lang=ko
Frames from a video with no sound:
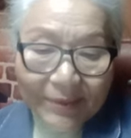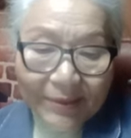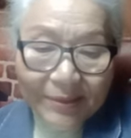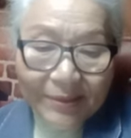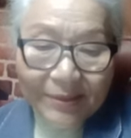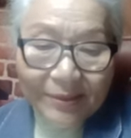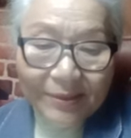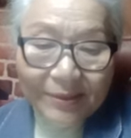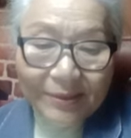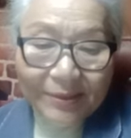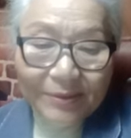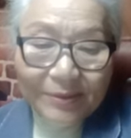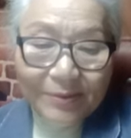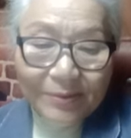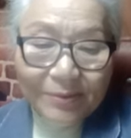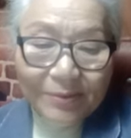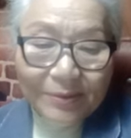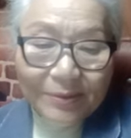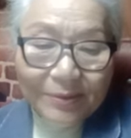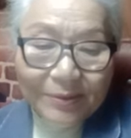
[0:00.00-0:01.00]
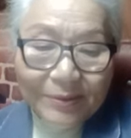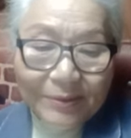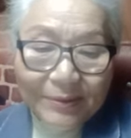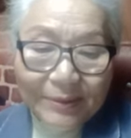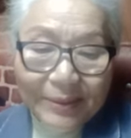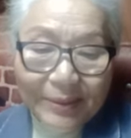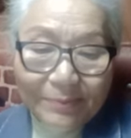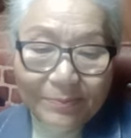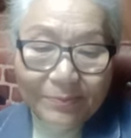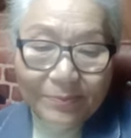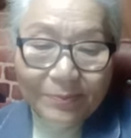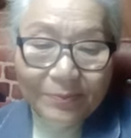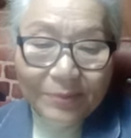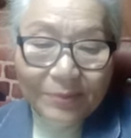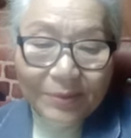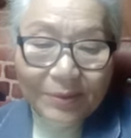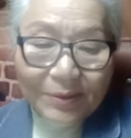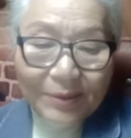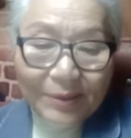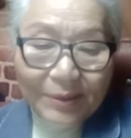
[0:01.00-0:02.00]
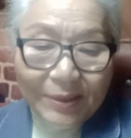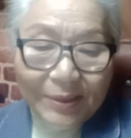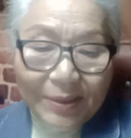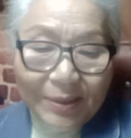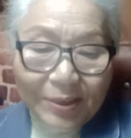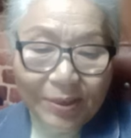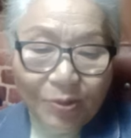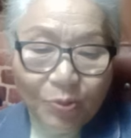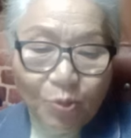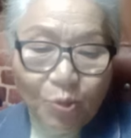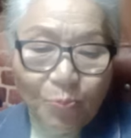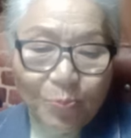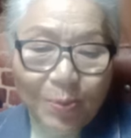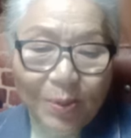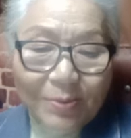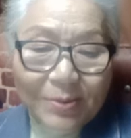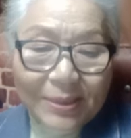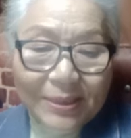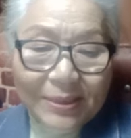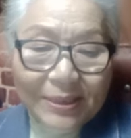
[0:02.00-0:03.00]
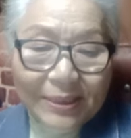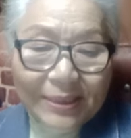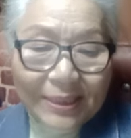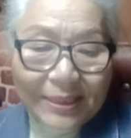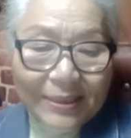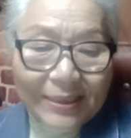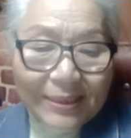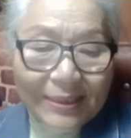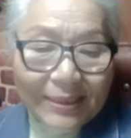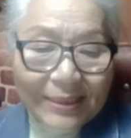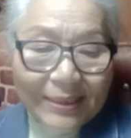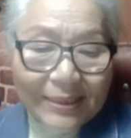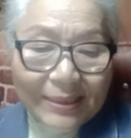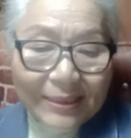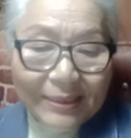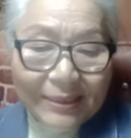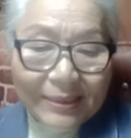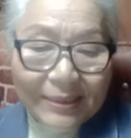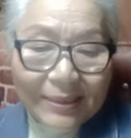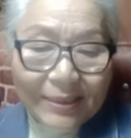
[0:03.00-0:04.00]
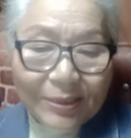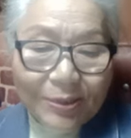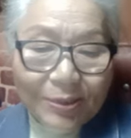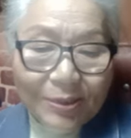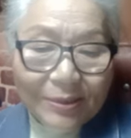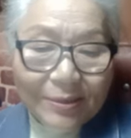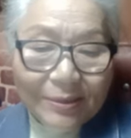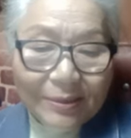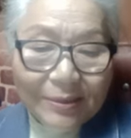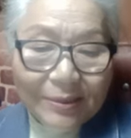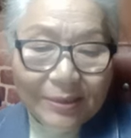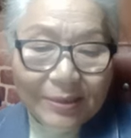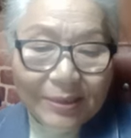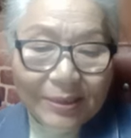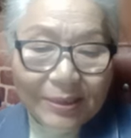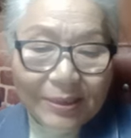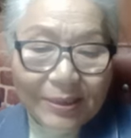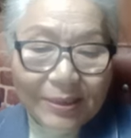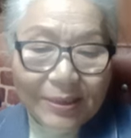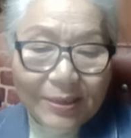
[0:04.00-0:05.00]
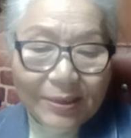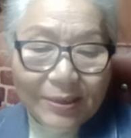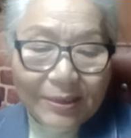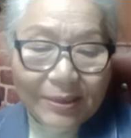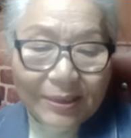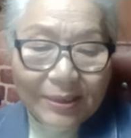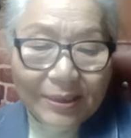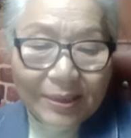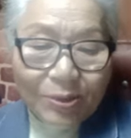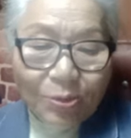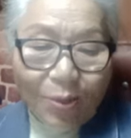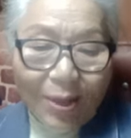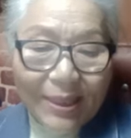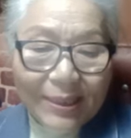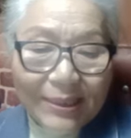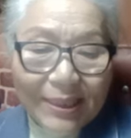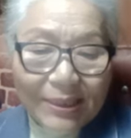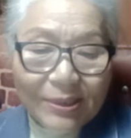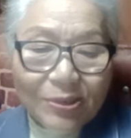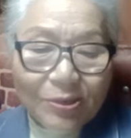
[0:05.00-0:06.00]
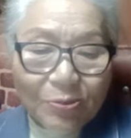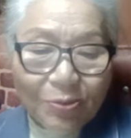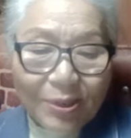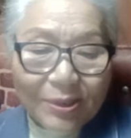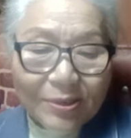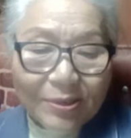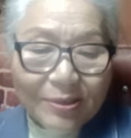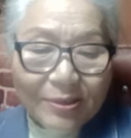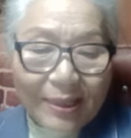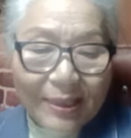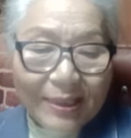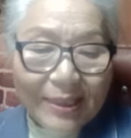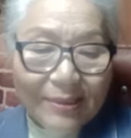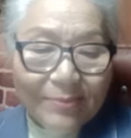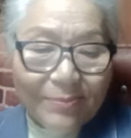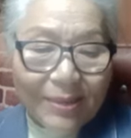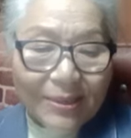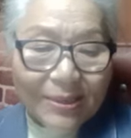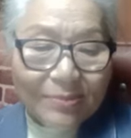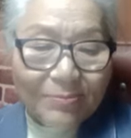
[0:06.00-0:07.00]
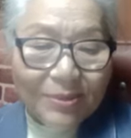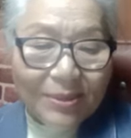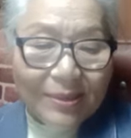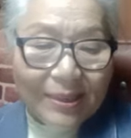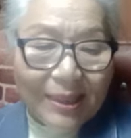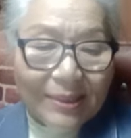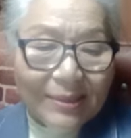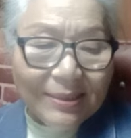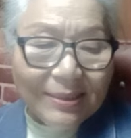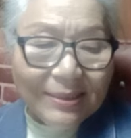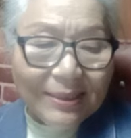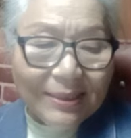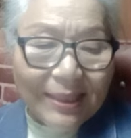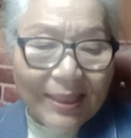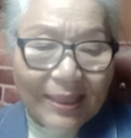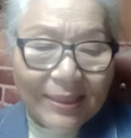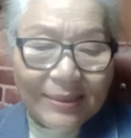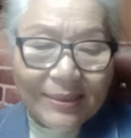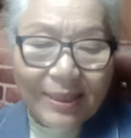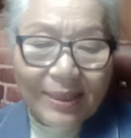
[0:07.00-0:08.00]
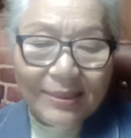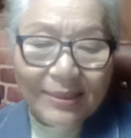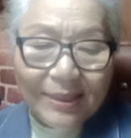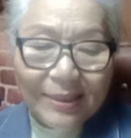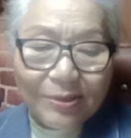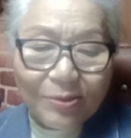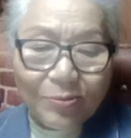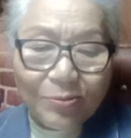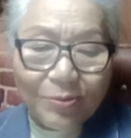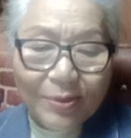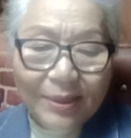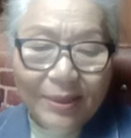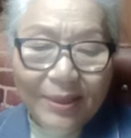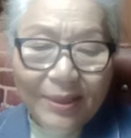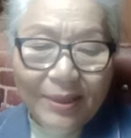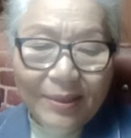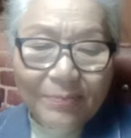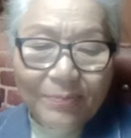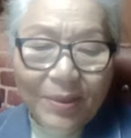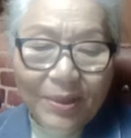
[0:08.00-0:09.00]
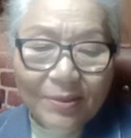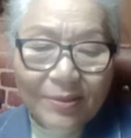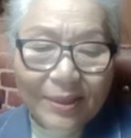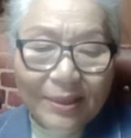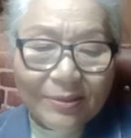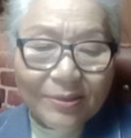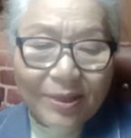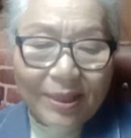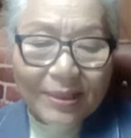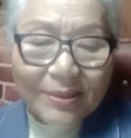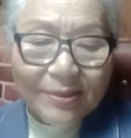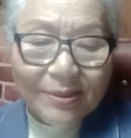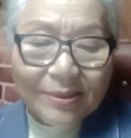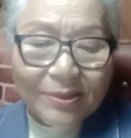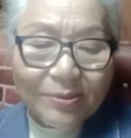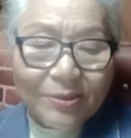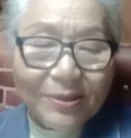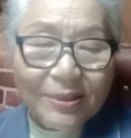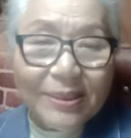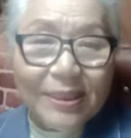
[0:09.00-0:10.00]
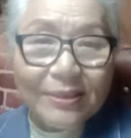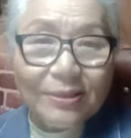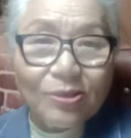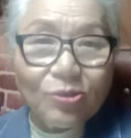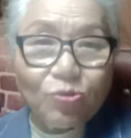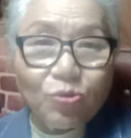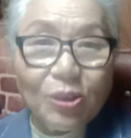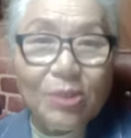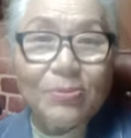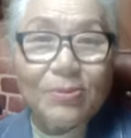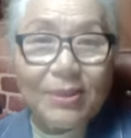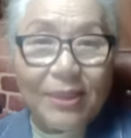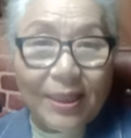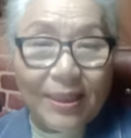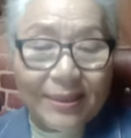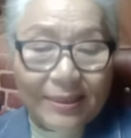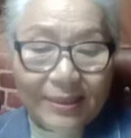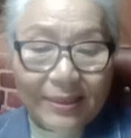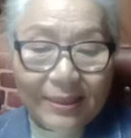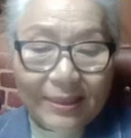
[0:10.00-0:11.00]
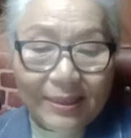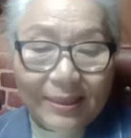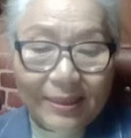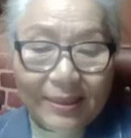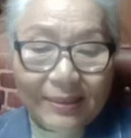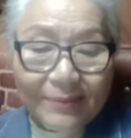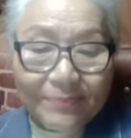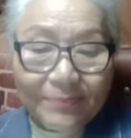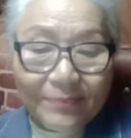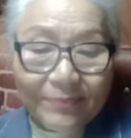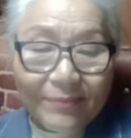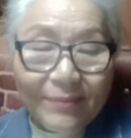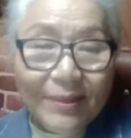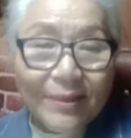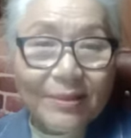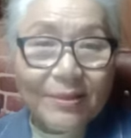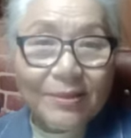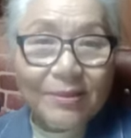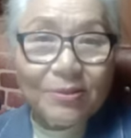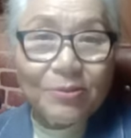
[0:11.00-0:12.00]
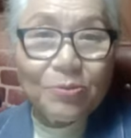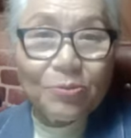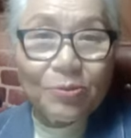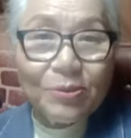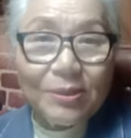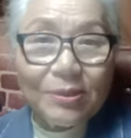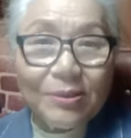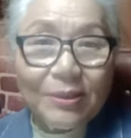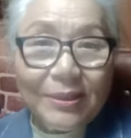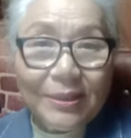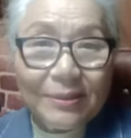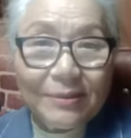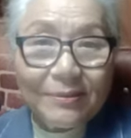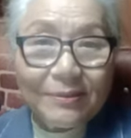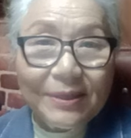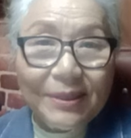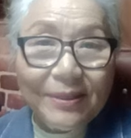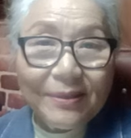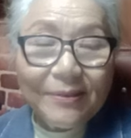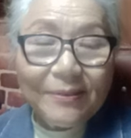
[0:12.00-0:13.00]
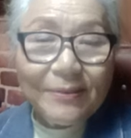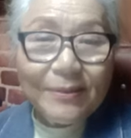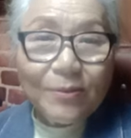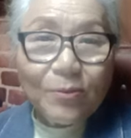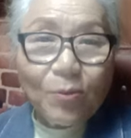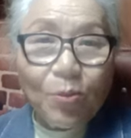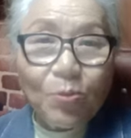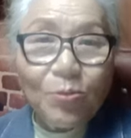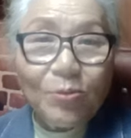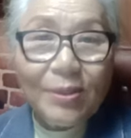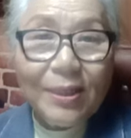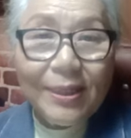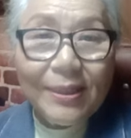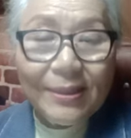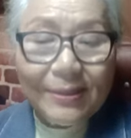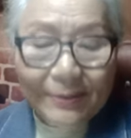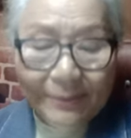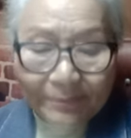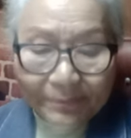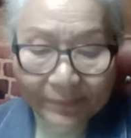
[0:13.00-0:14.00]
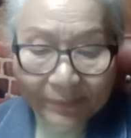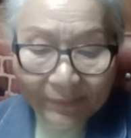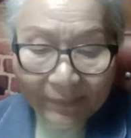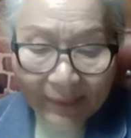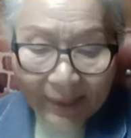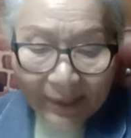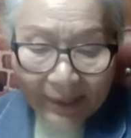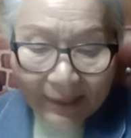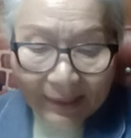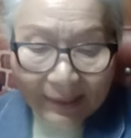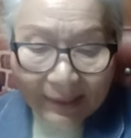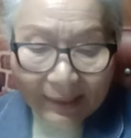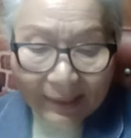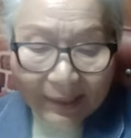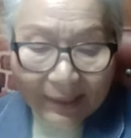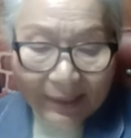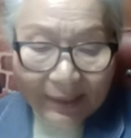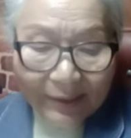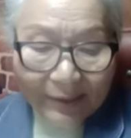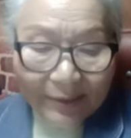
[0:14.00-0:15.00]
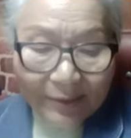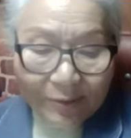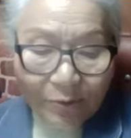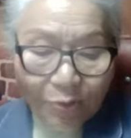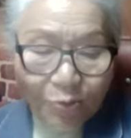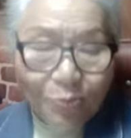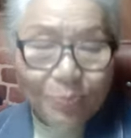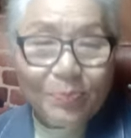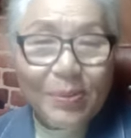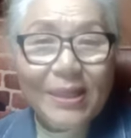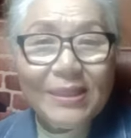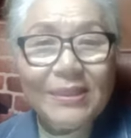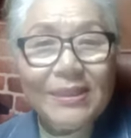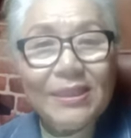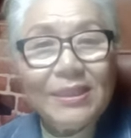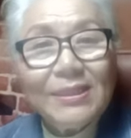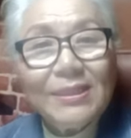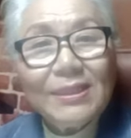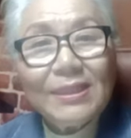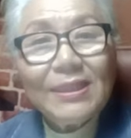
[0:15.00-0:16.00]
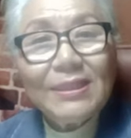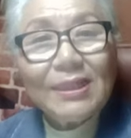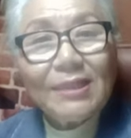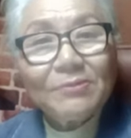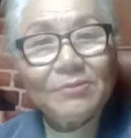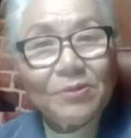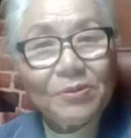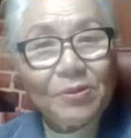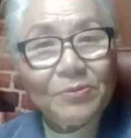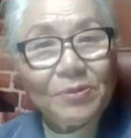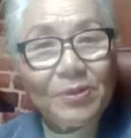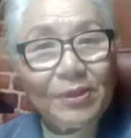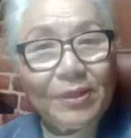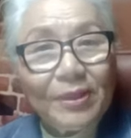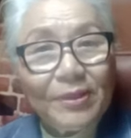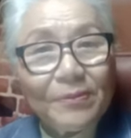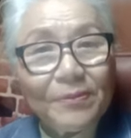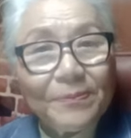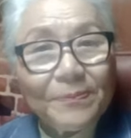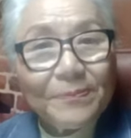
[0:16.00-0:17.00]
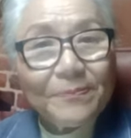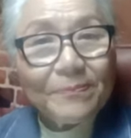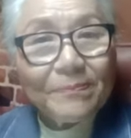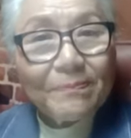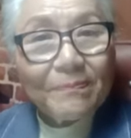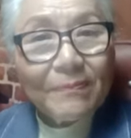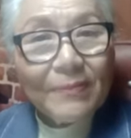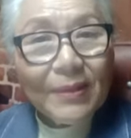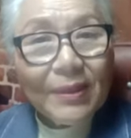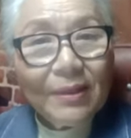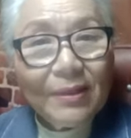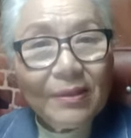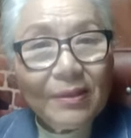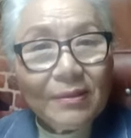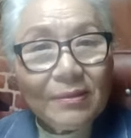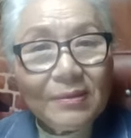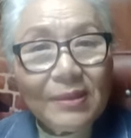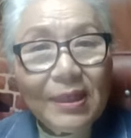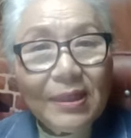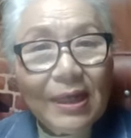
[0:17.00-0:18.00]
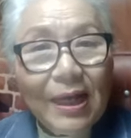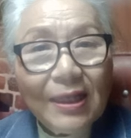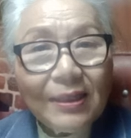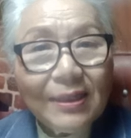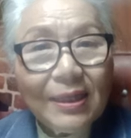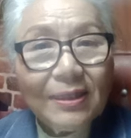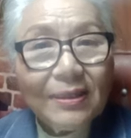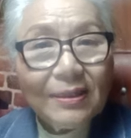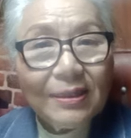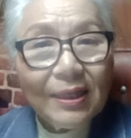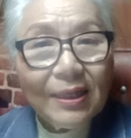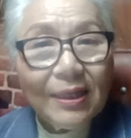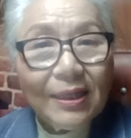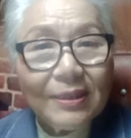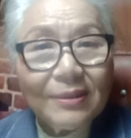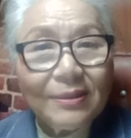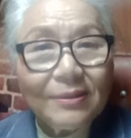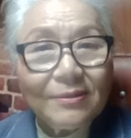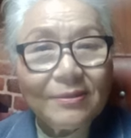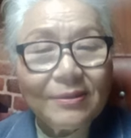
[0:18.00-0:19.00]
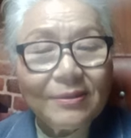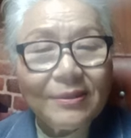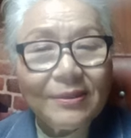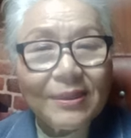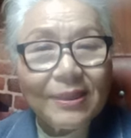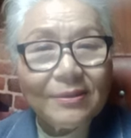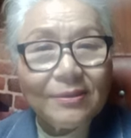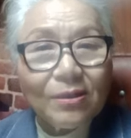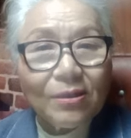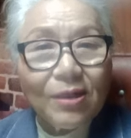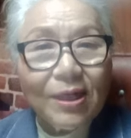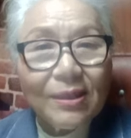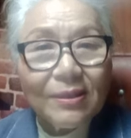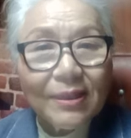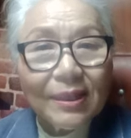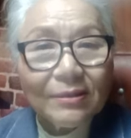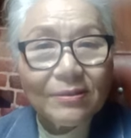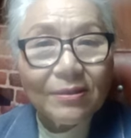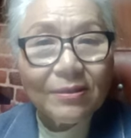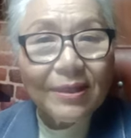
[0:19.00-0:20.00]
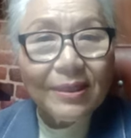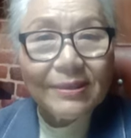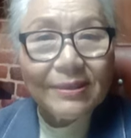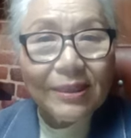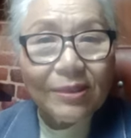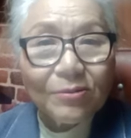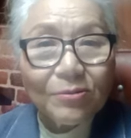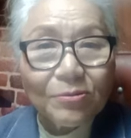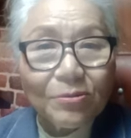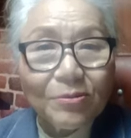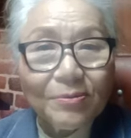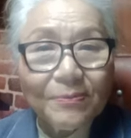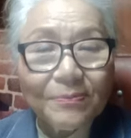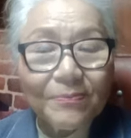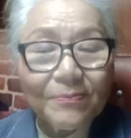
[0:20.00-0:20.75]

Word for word: 그참 율법을 지키지 그그 그 저기 요한계시록에서 하나님 말씀은 글자나 한 핵이라도 빼거나 더하는 것은 자는 죽임을 당하리라 그러고 있는데 오늘날 어, 요즘 판치는 이단들은 어떻게 해요? 그냥 한 핵이나 한 글자를 더하거나 덜하지 않고